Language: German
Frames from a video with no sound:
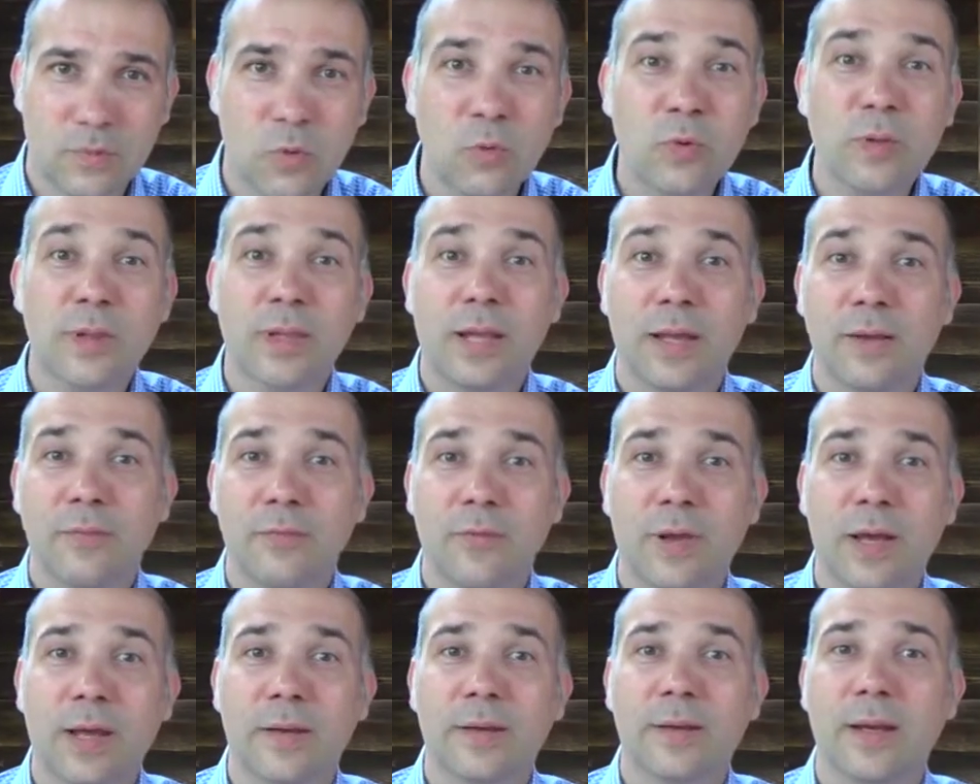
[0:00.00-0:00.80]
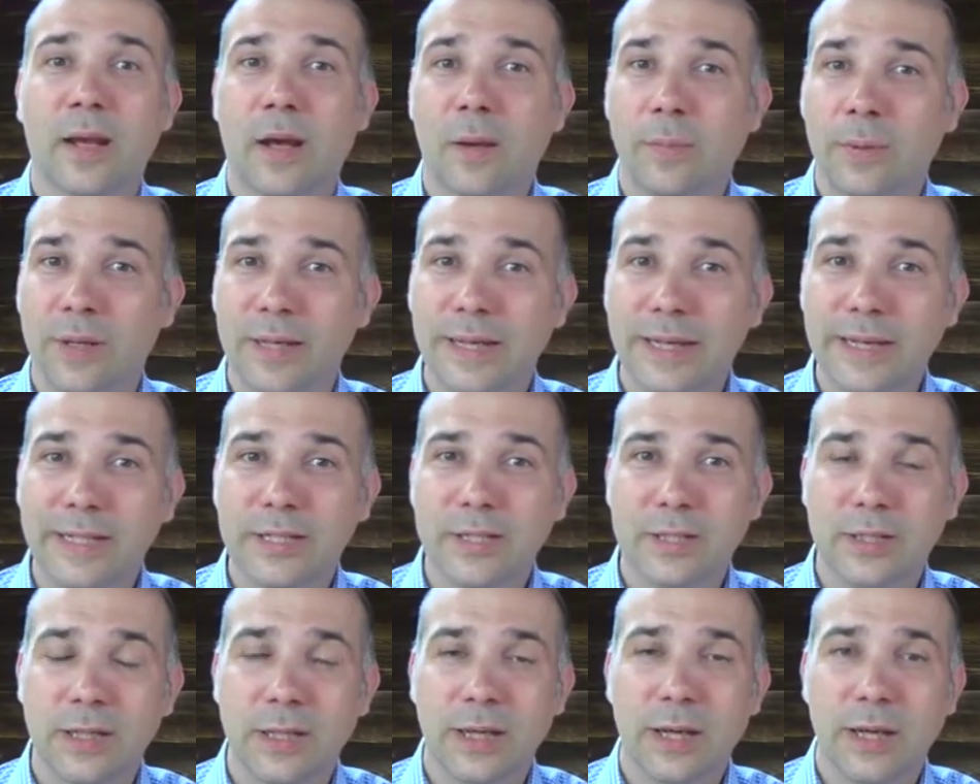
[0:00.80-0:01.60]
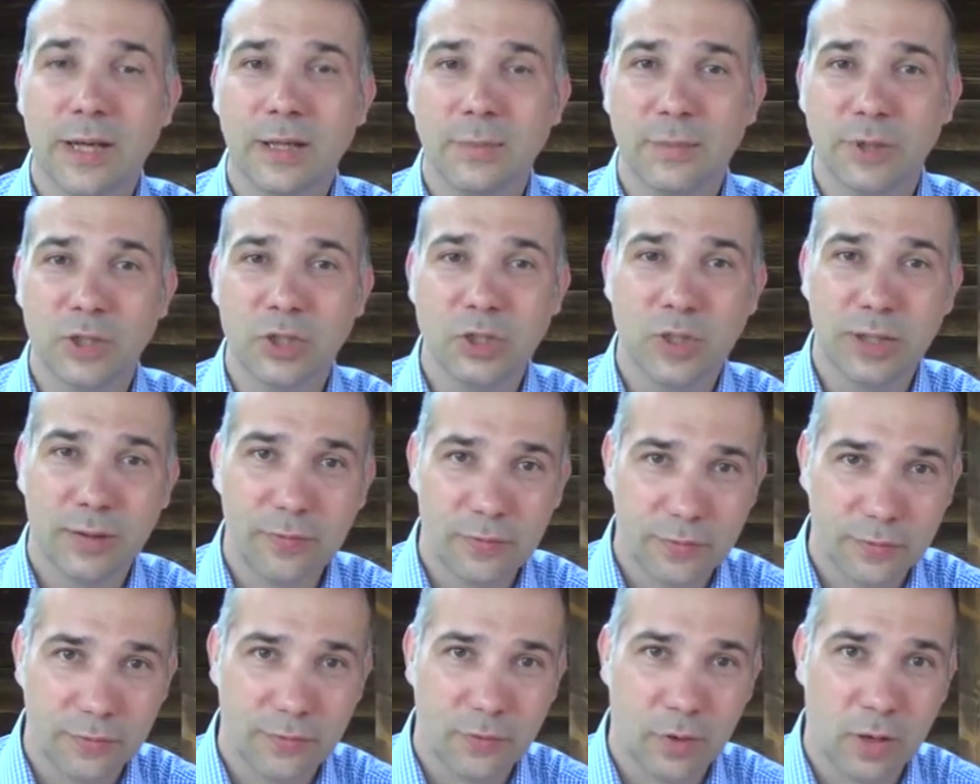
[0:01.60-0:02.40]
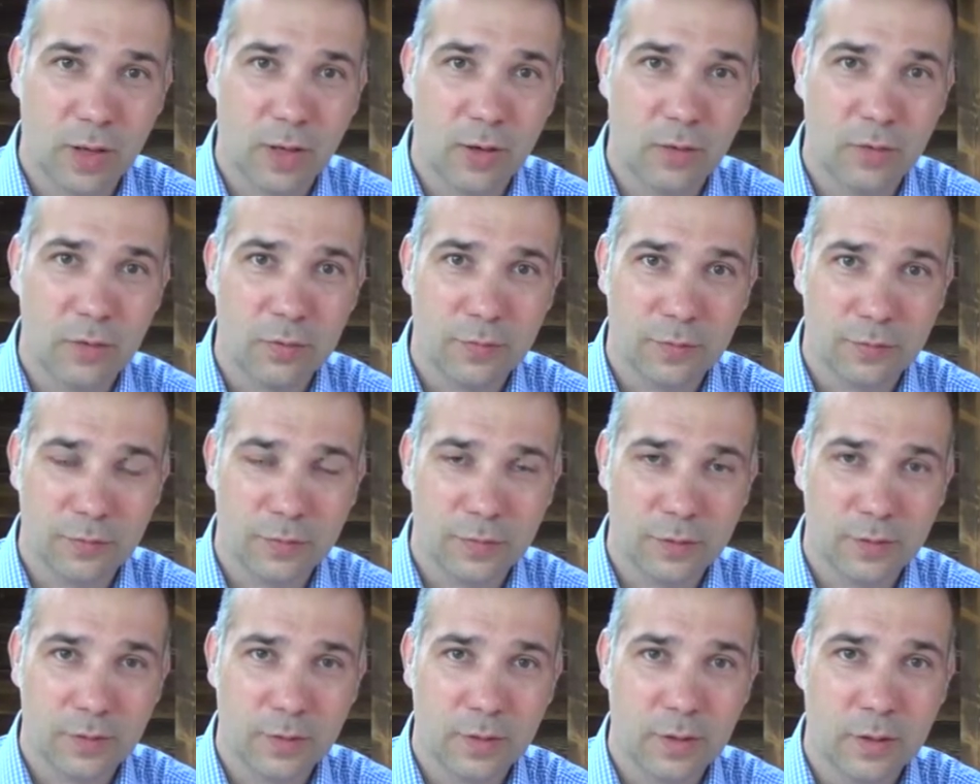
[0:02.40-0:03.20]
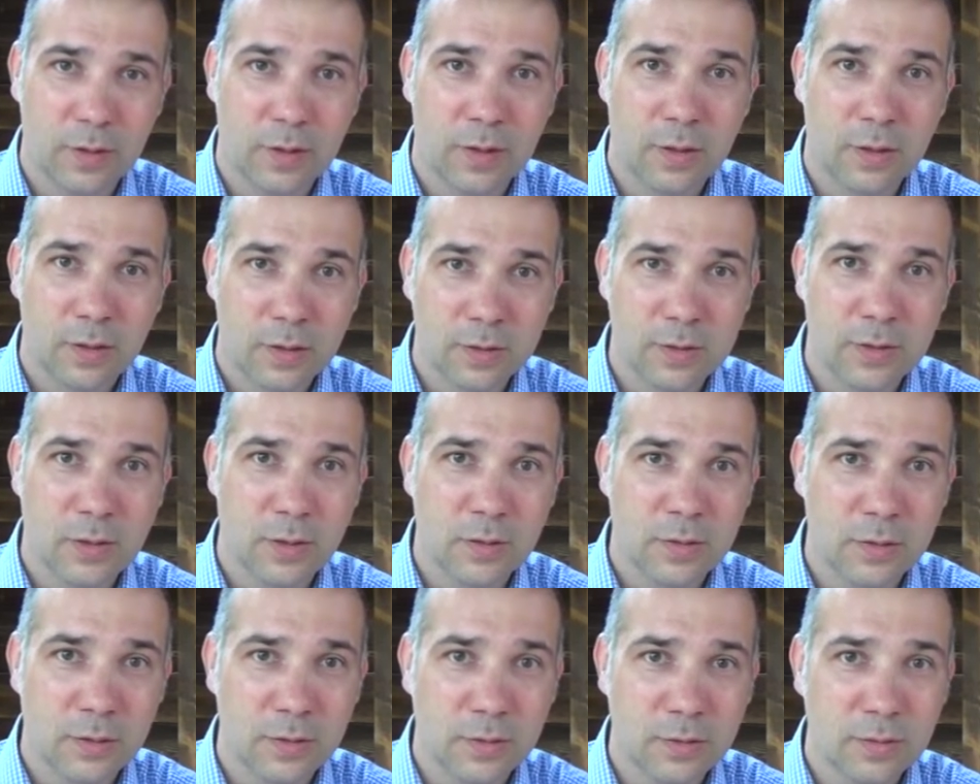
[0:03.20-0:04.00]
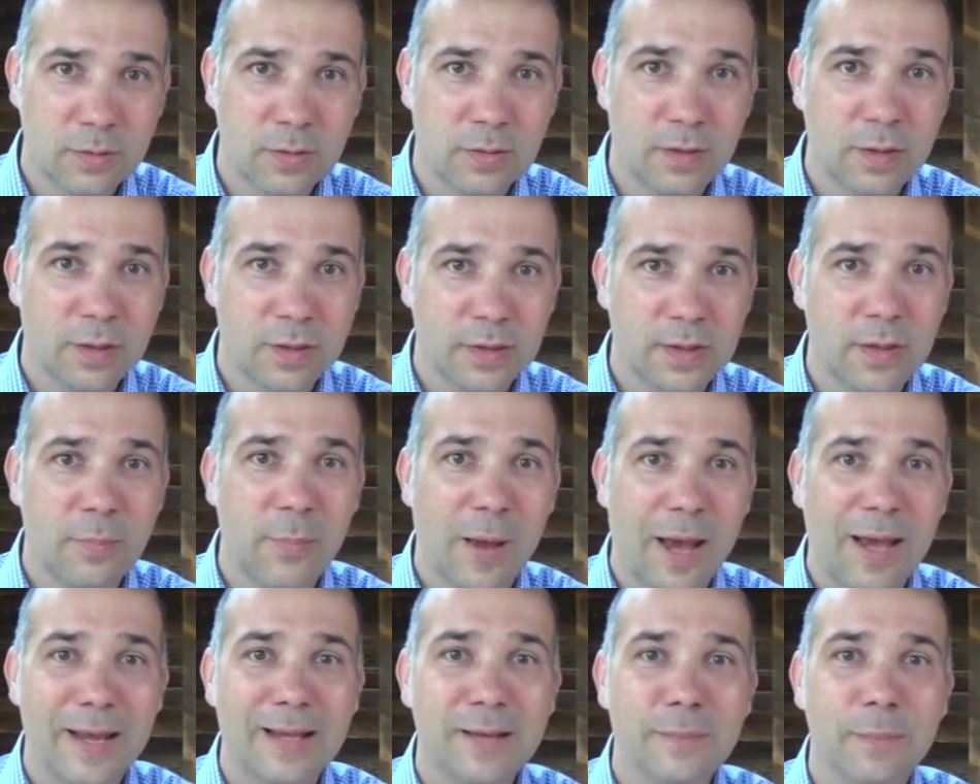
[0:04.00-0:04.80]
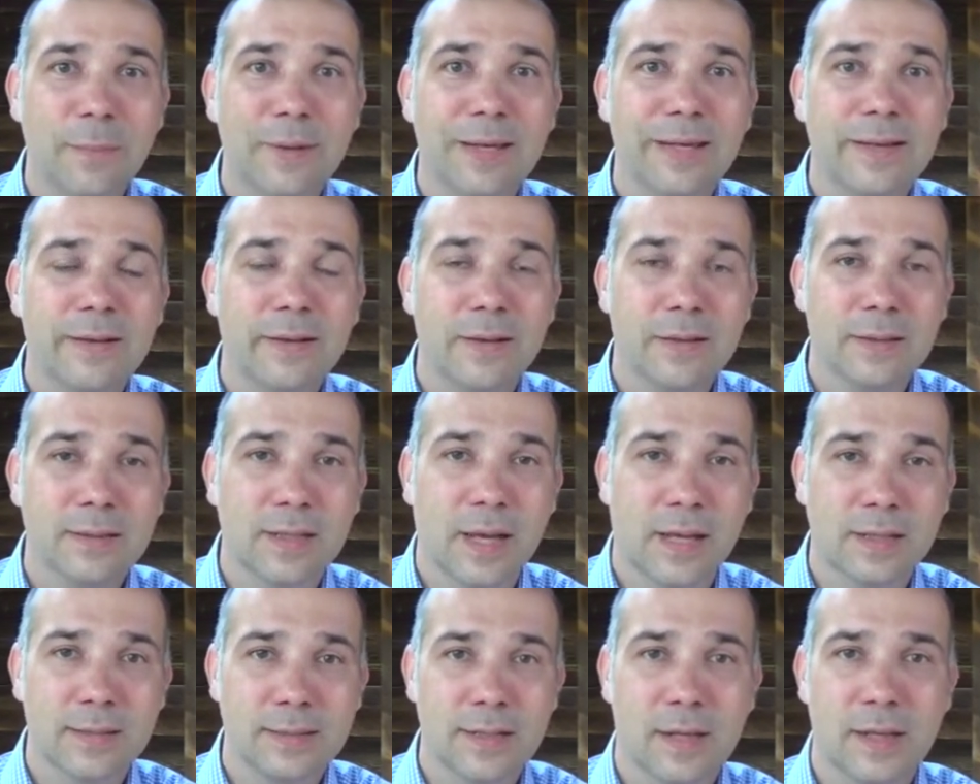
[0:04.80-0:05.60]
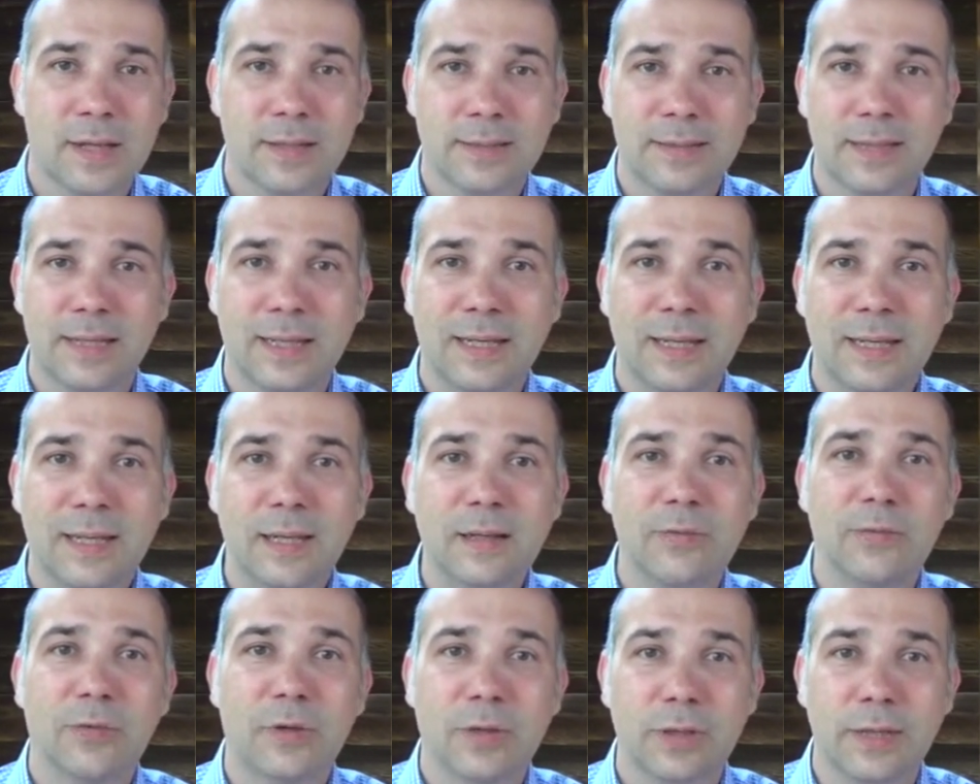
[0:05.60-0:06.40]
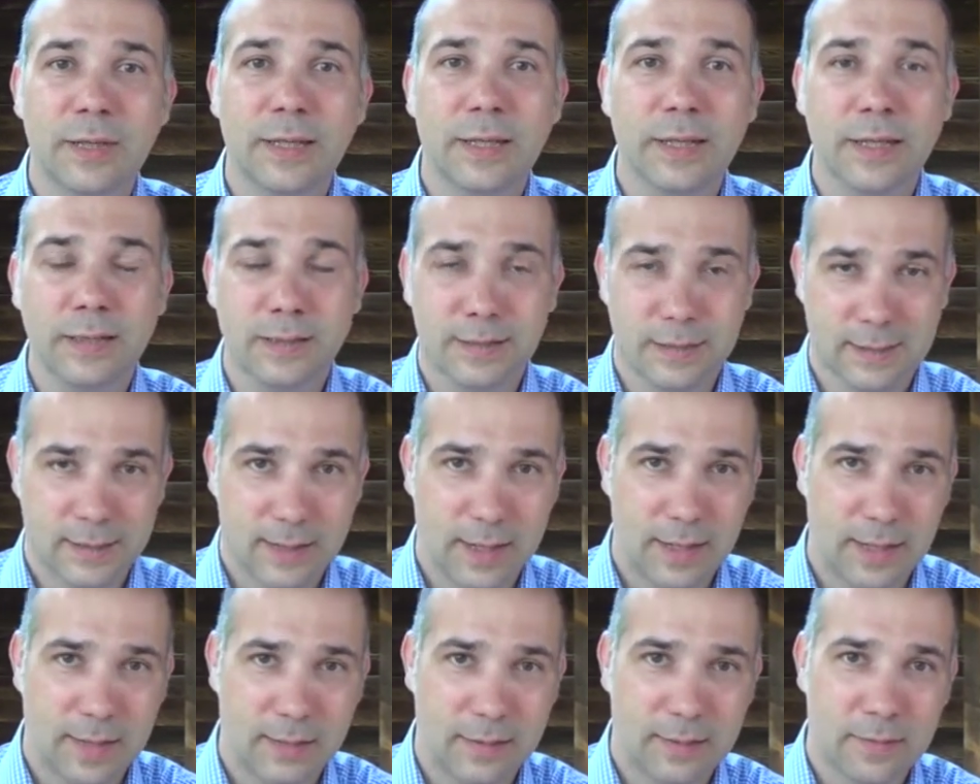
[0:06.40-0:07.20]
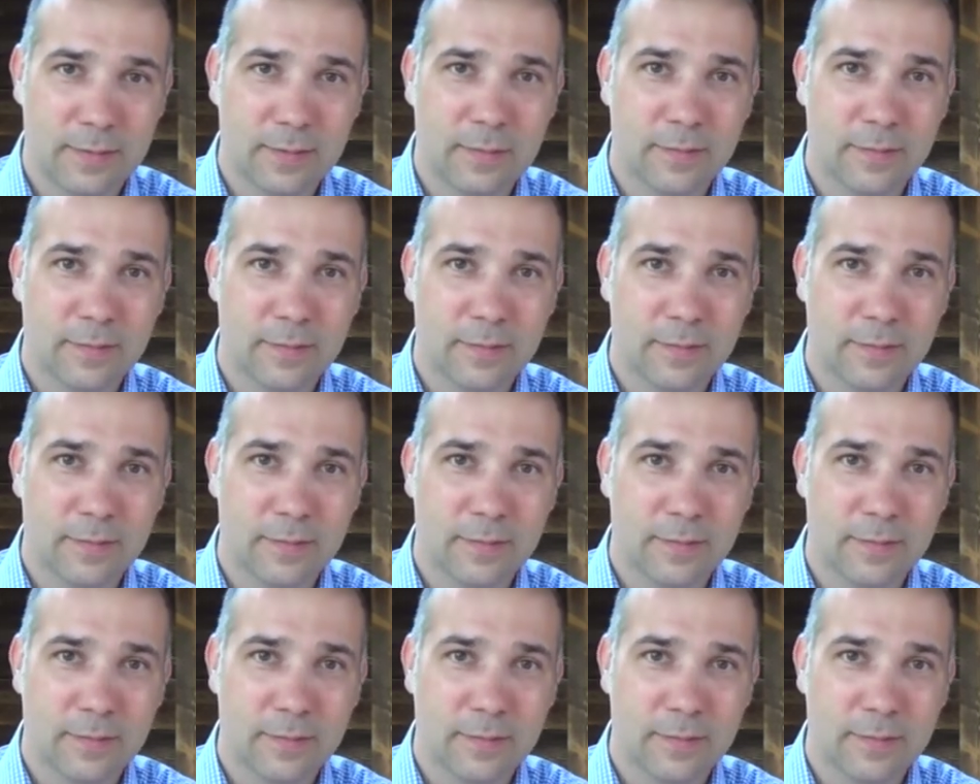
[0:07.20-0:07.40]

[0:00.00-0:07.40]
und dann werden die aber nicht in einem Geschäft verkauft, sondern die beiden bieten das Ganze als Lieferdienst an.